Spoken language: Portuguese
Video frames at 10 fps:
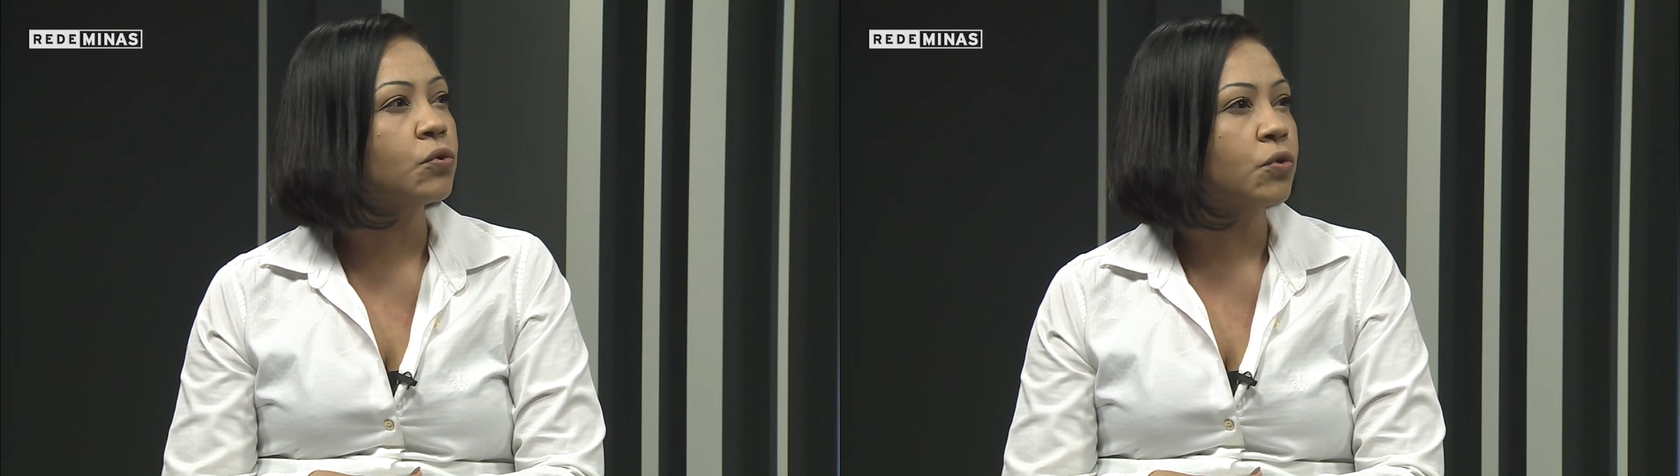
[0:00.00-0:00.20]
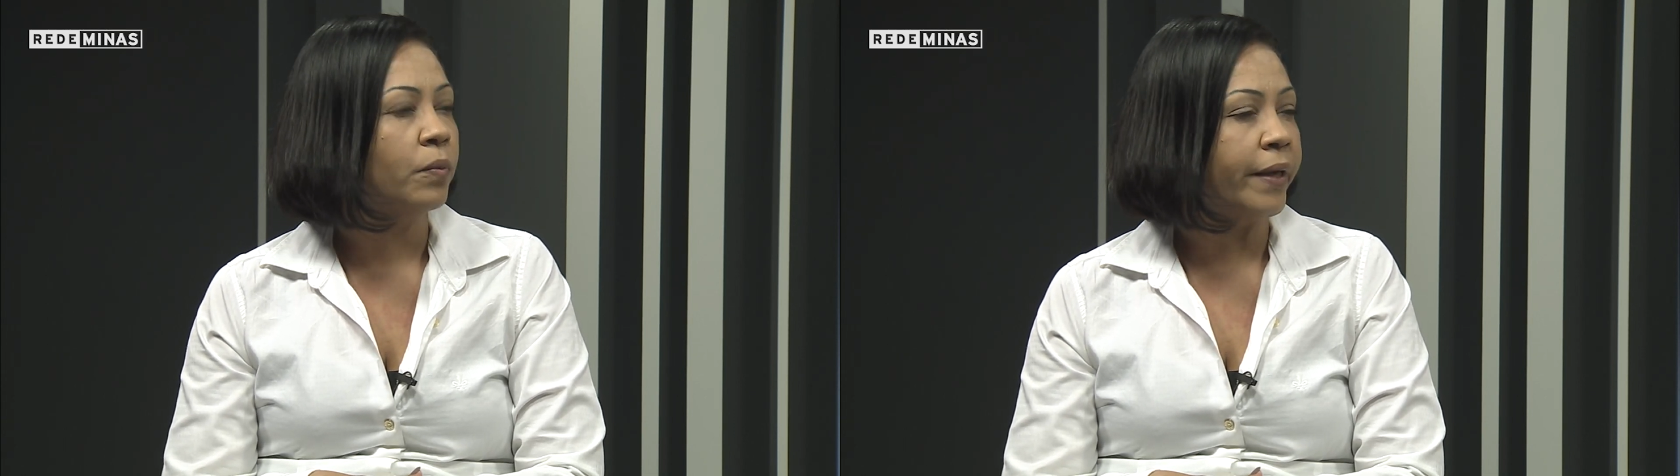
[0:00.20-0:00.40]

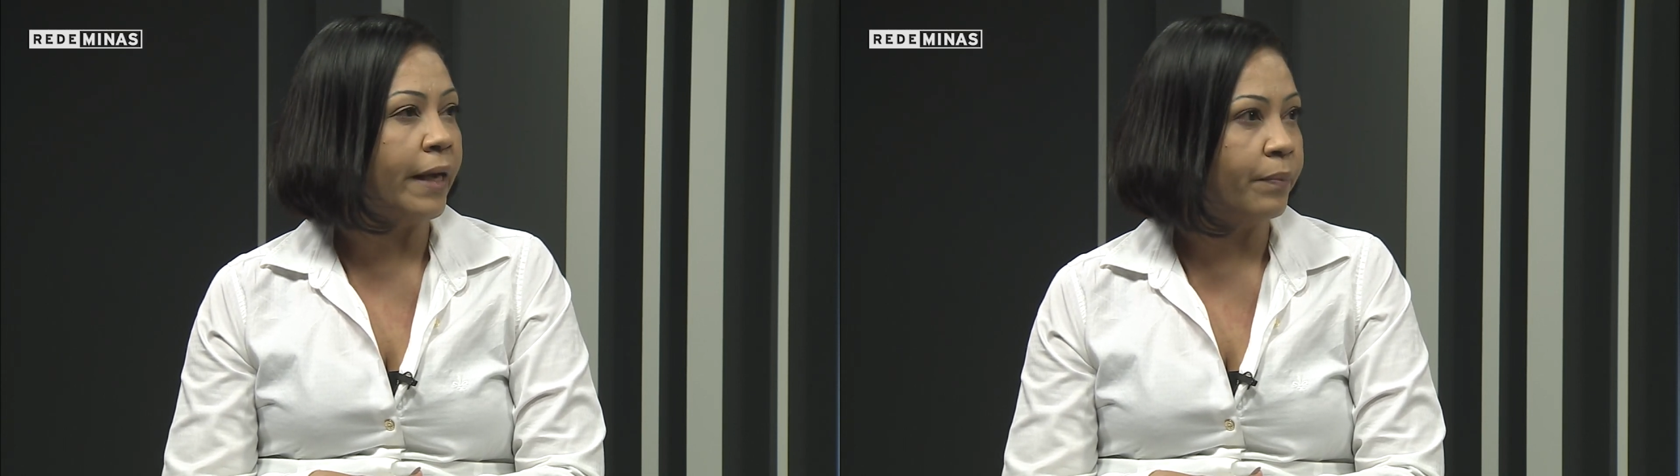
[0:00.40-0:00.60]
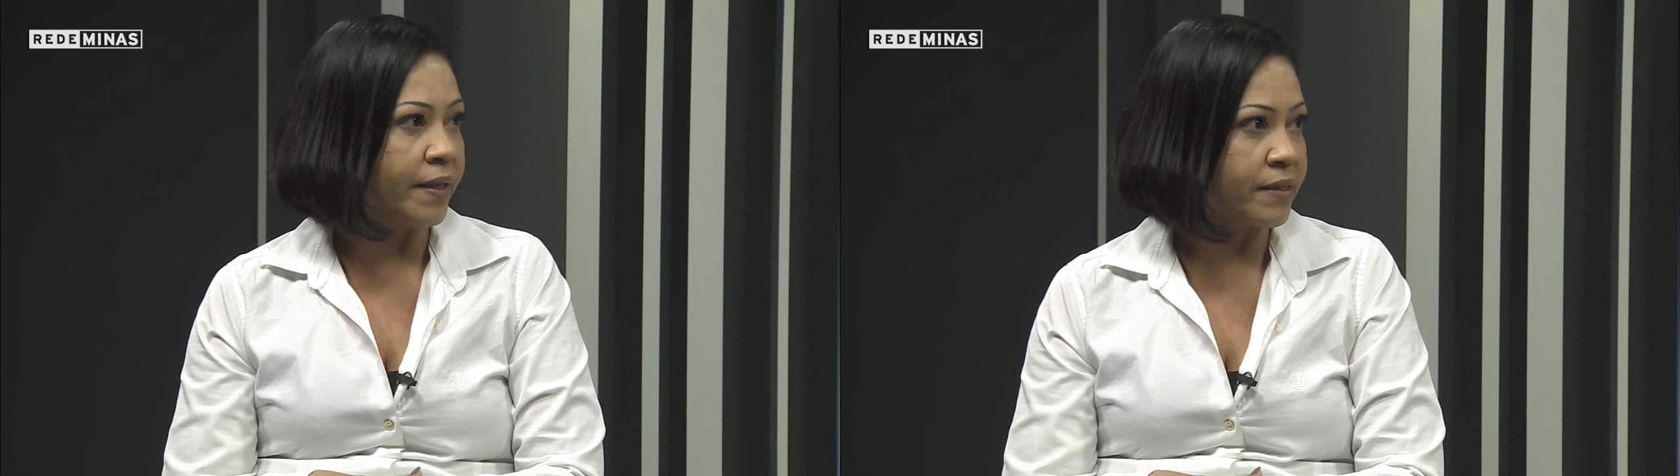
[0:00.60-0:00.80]

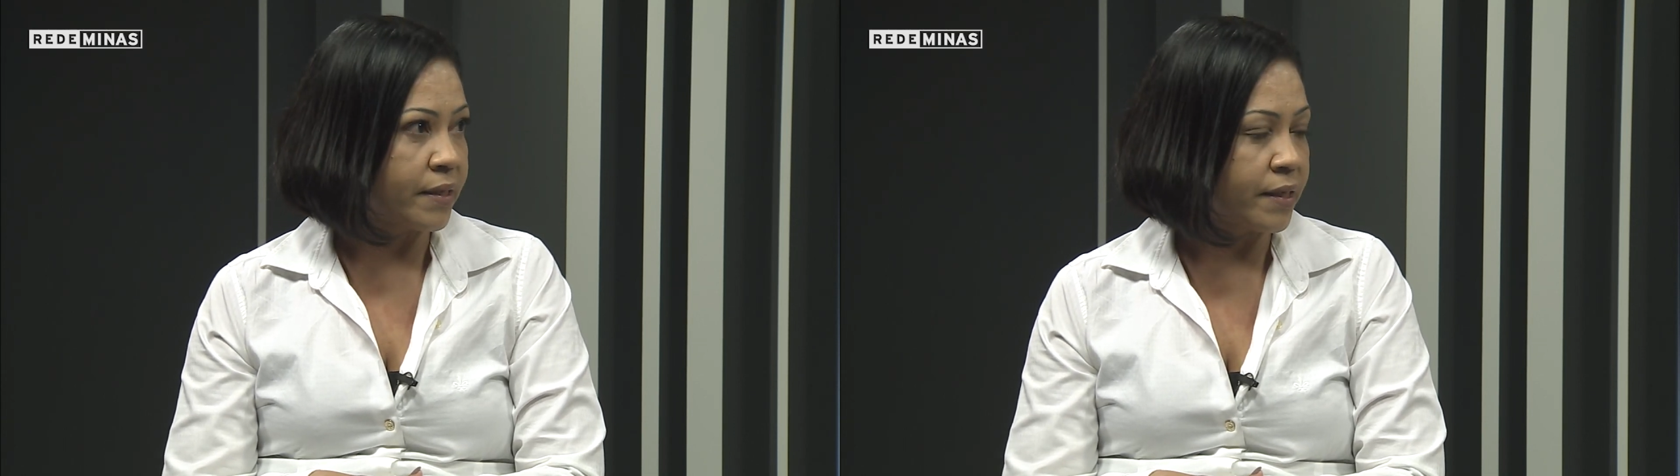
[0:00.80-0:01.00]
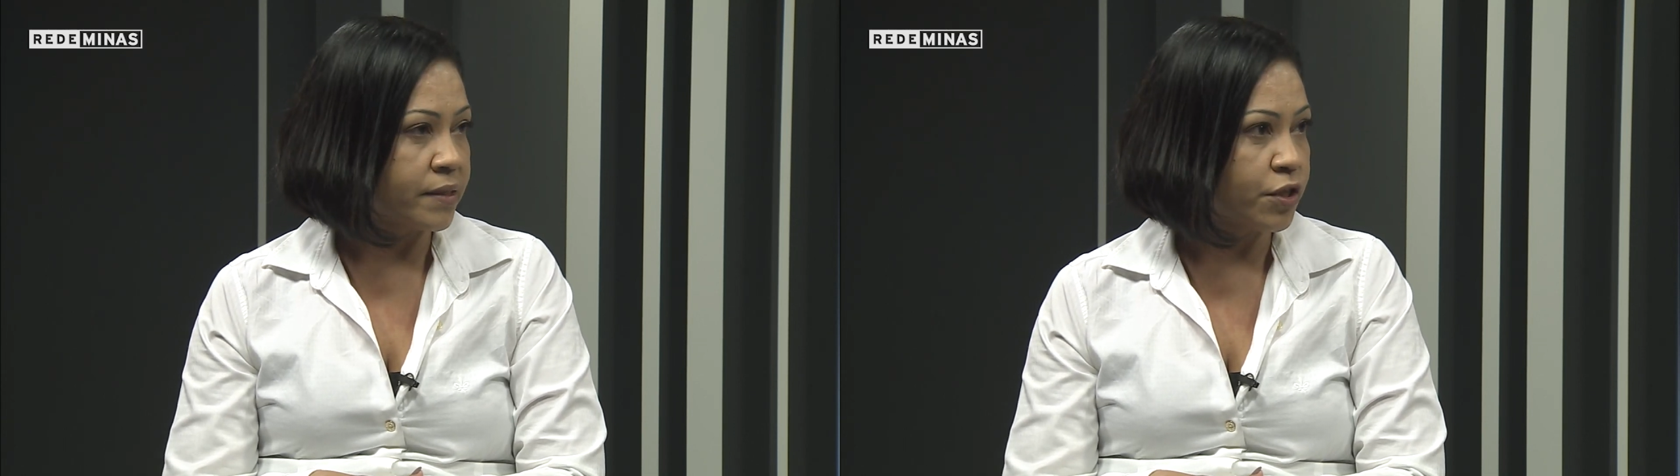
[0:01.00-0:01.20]
sobre a
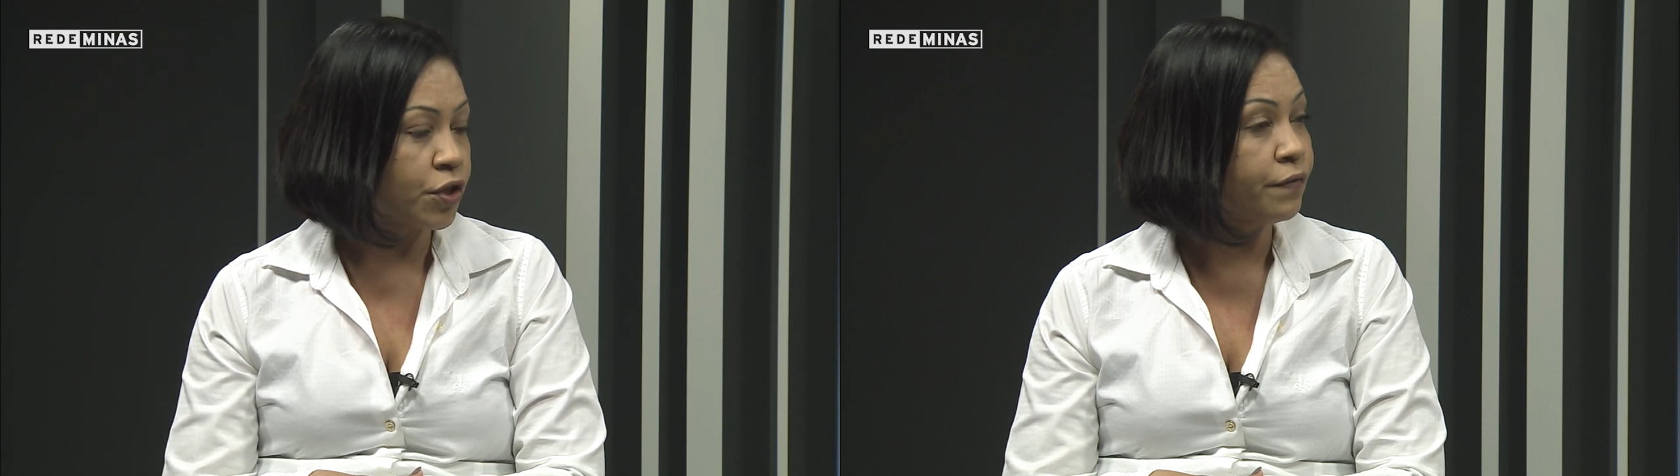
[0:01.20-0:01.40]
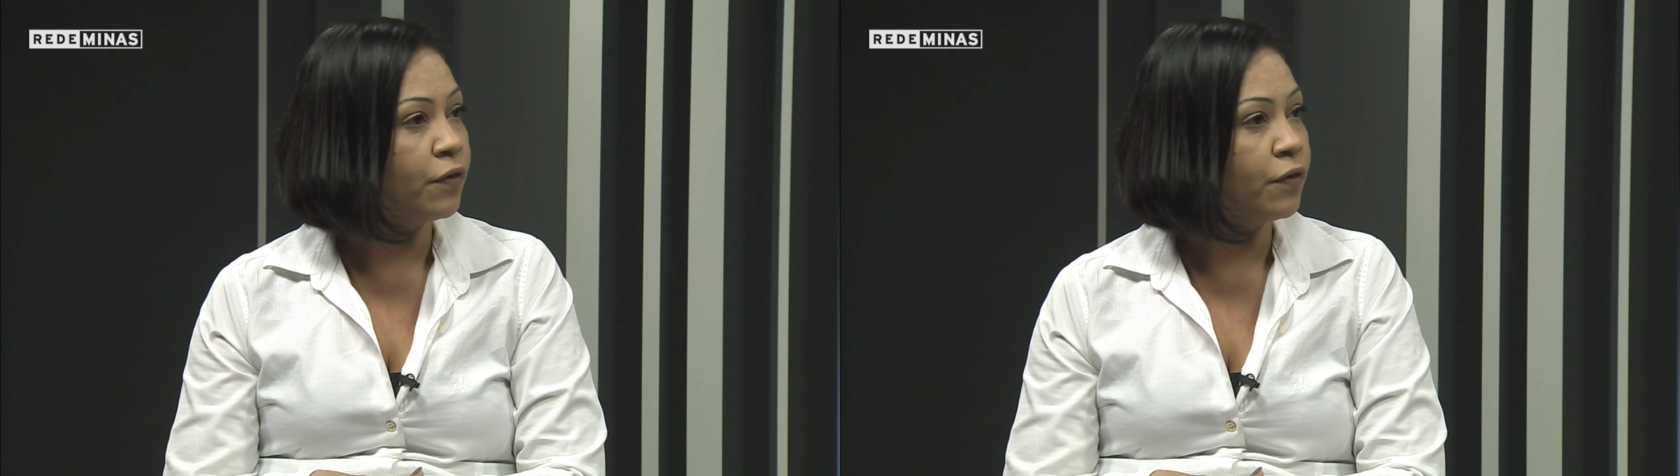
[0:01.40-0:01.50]
pesquisa e de que